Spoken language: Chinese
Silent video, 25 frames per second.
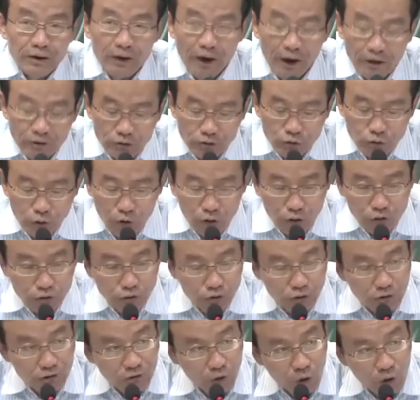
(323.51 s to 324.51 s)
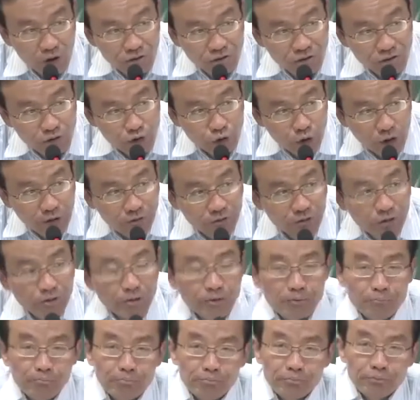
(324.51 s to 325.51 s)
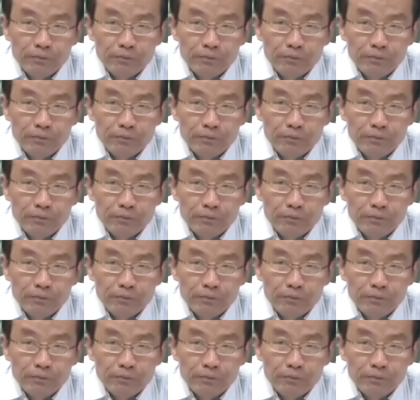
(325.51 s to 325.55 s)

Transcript: 还是多数弱势群体，